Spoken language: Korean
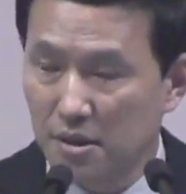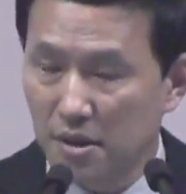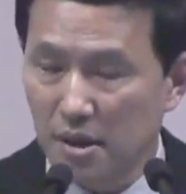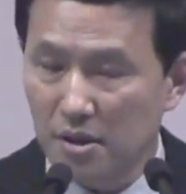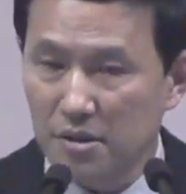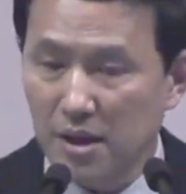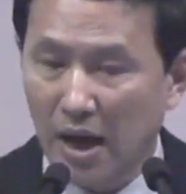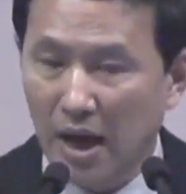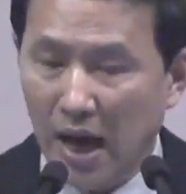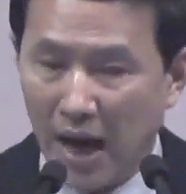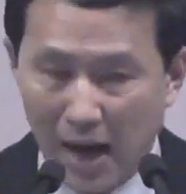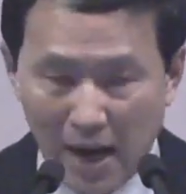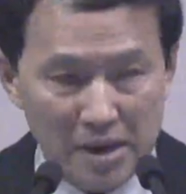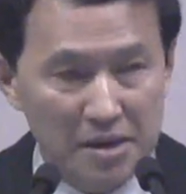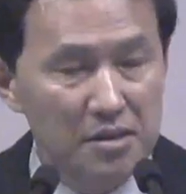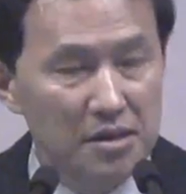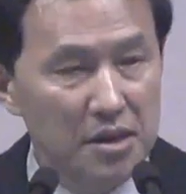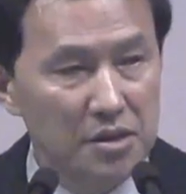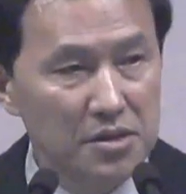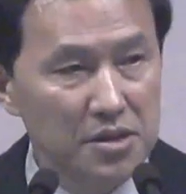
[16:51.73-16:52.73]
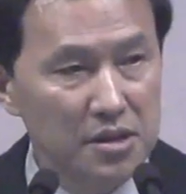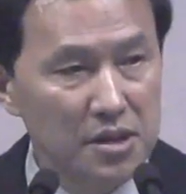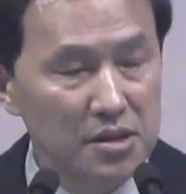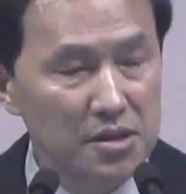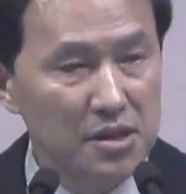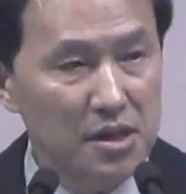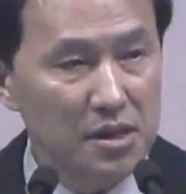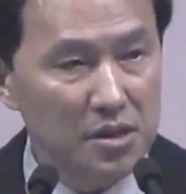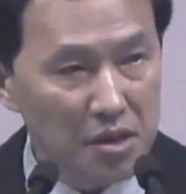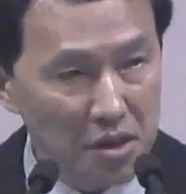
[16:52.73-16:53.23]
그래서 안 되어지는
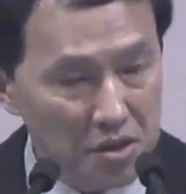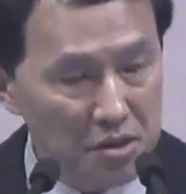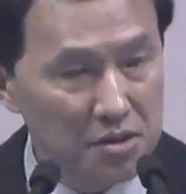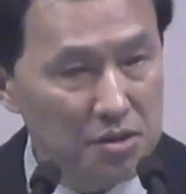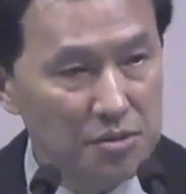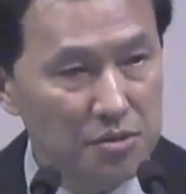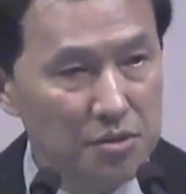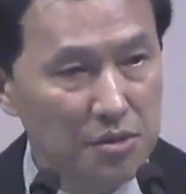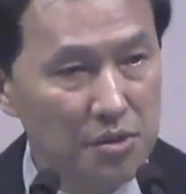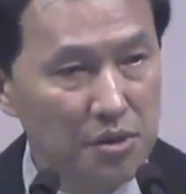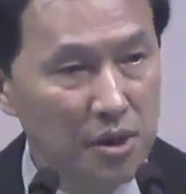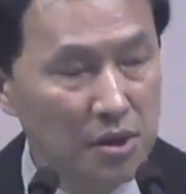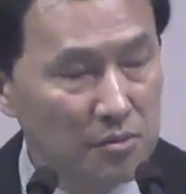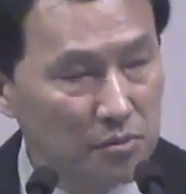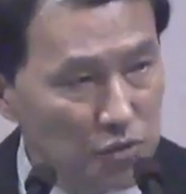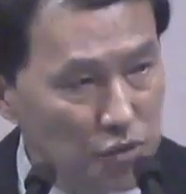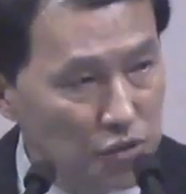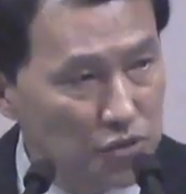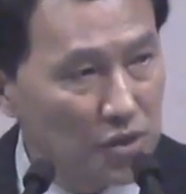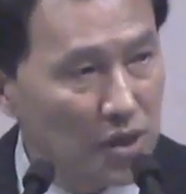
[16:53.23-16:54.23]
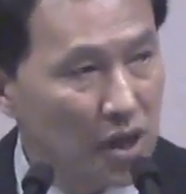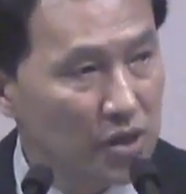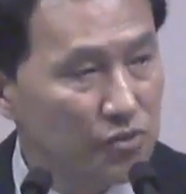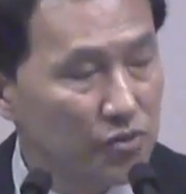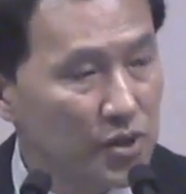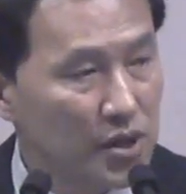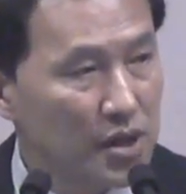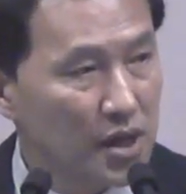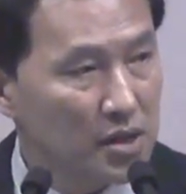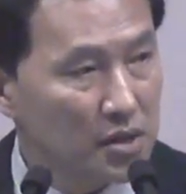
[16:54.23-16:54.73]
인생이 되어지고 무능한
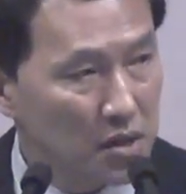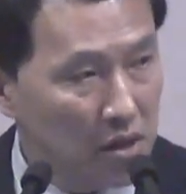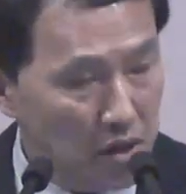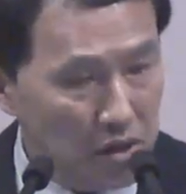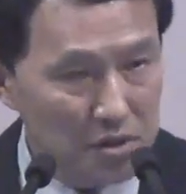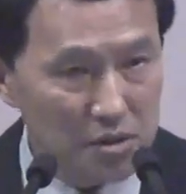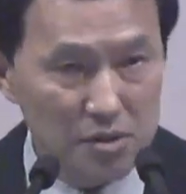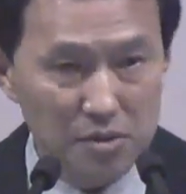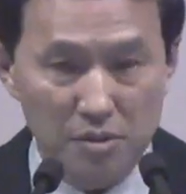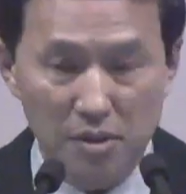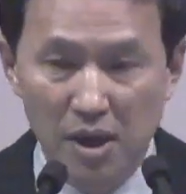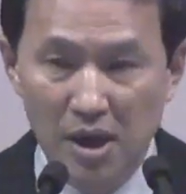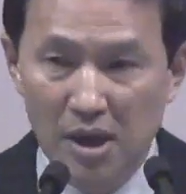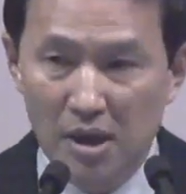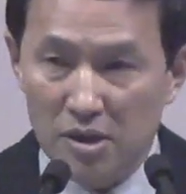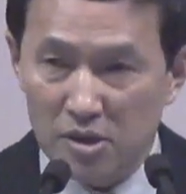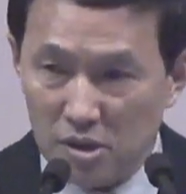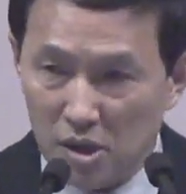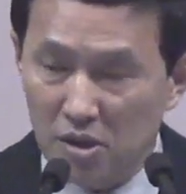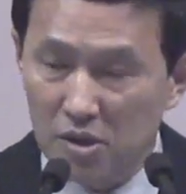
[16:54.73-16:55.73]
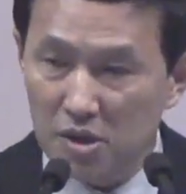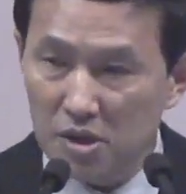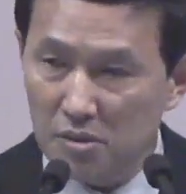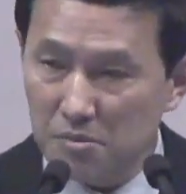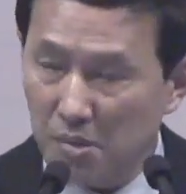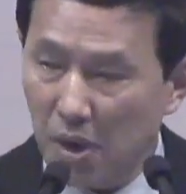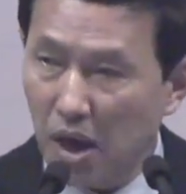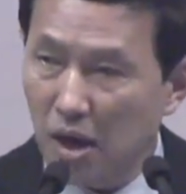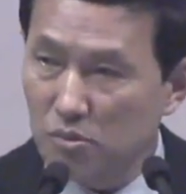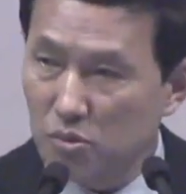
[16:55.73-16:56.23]
우리가 되어지고
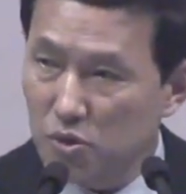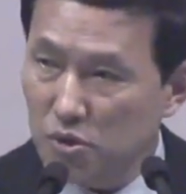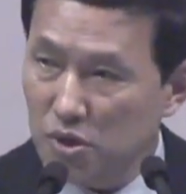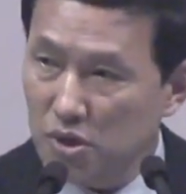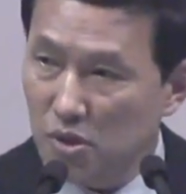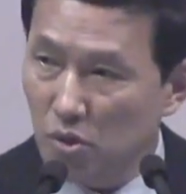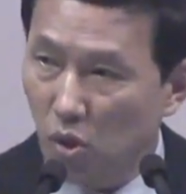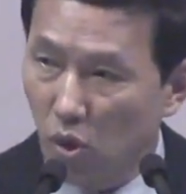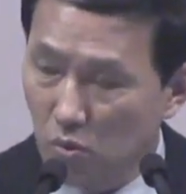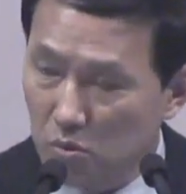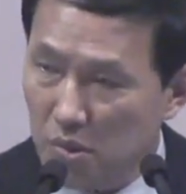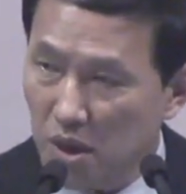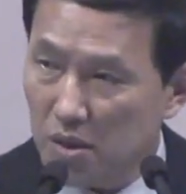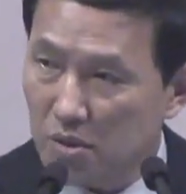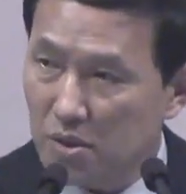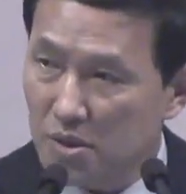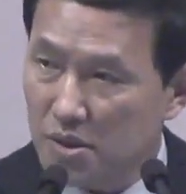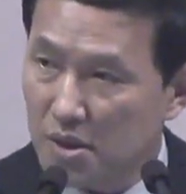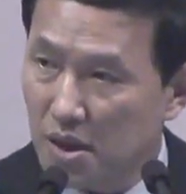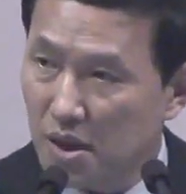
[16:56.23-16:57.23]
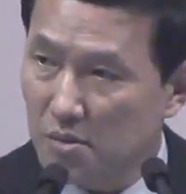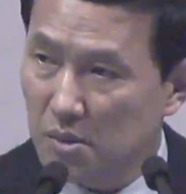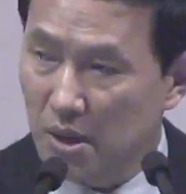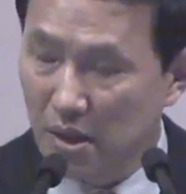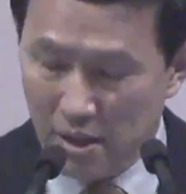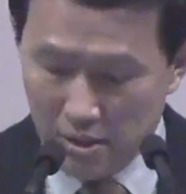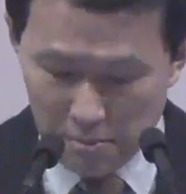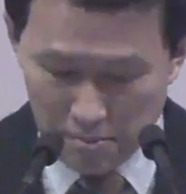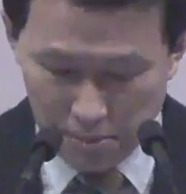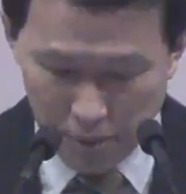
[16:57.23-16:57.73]
정신, 마음, 육신이 혼미했던
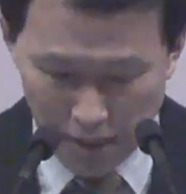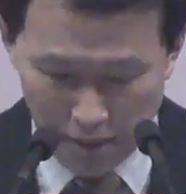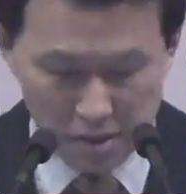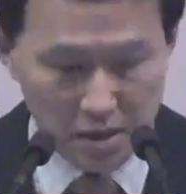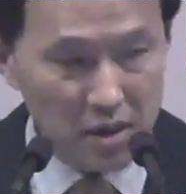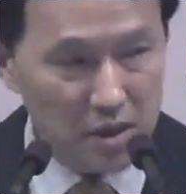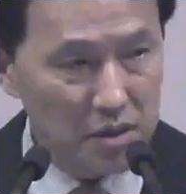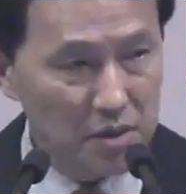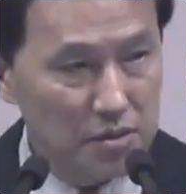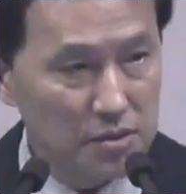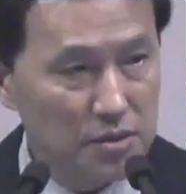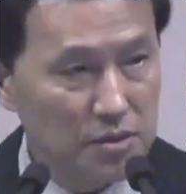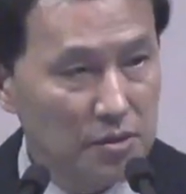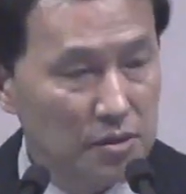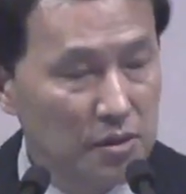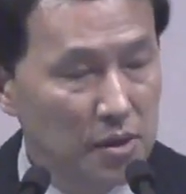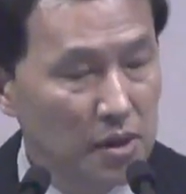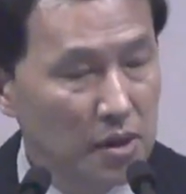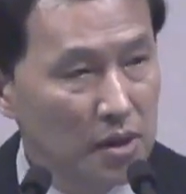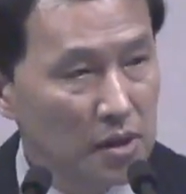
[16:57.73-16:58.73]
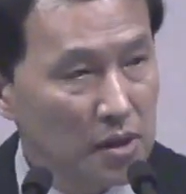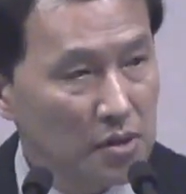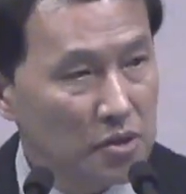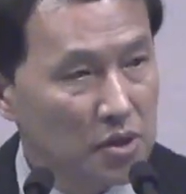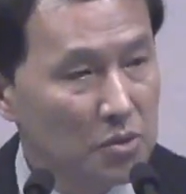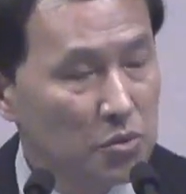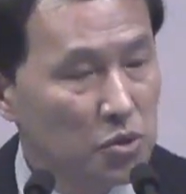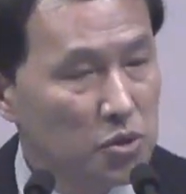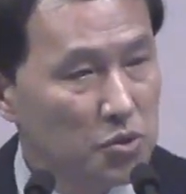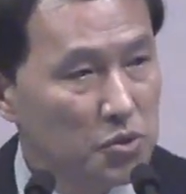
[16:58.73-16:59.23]
사람이 바르게 되어지고 그래서
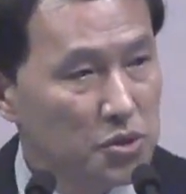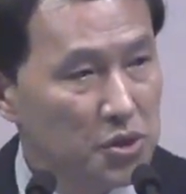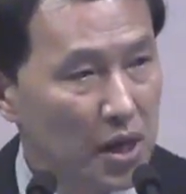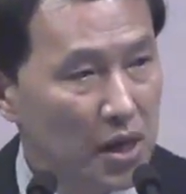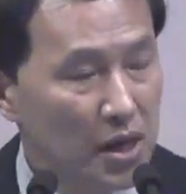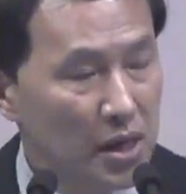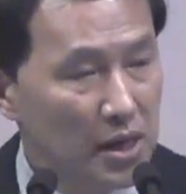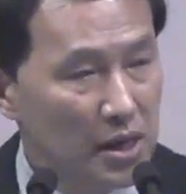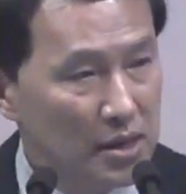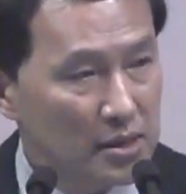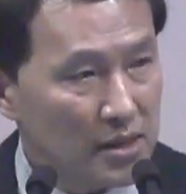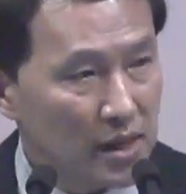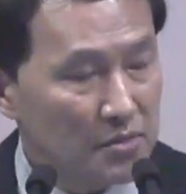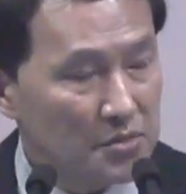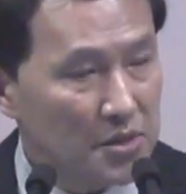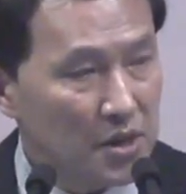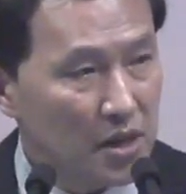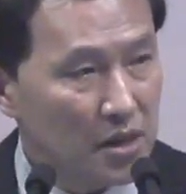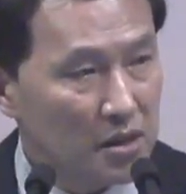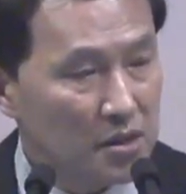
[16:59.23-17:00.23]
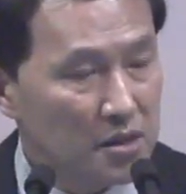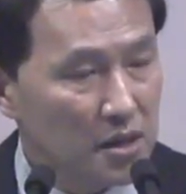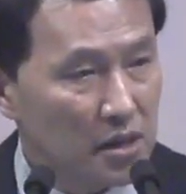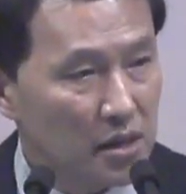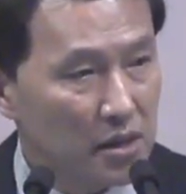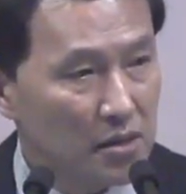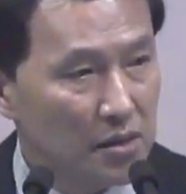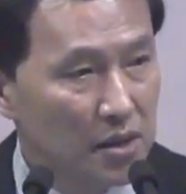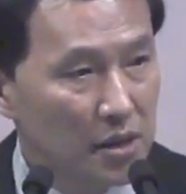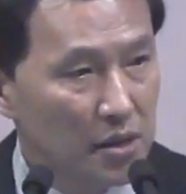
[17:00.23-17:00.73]
디모데후서 3장에는
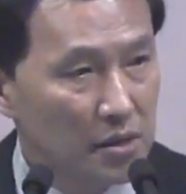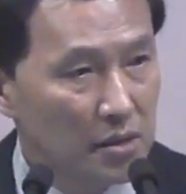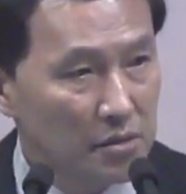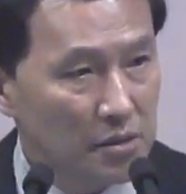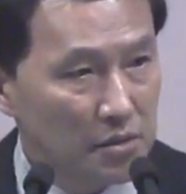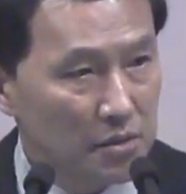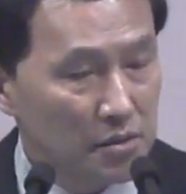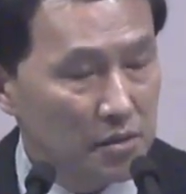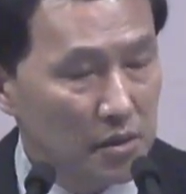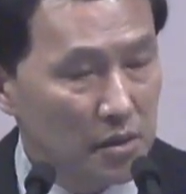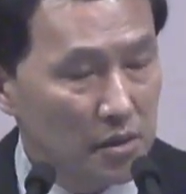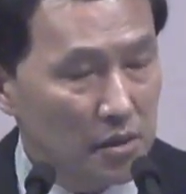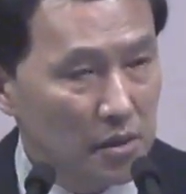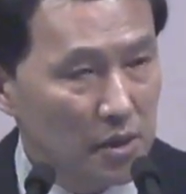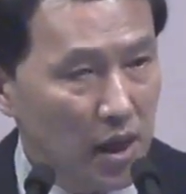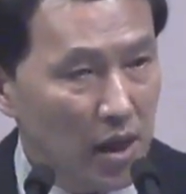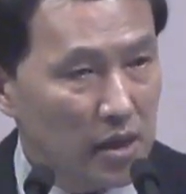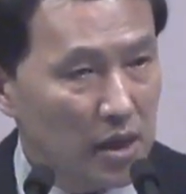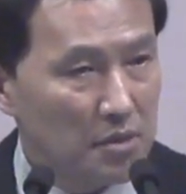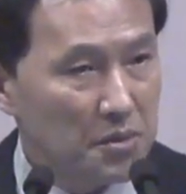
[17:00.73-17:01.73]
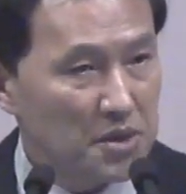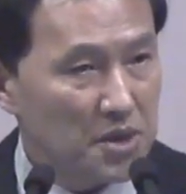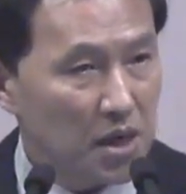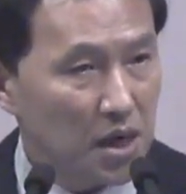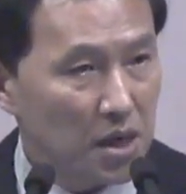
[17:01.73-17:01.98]
그러잖아요. 하나님의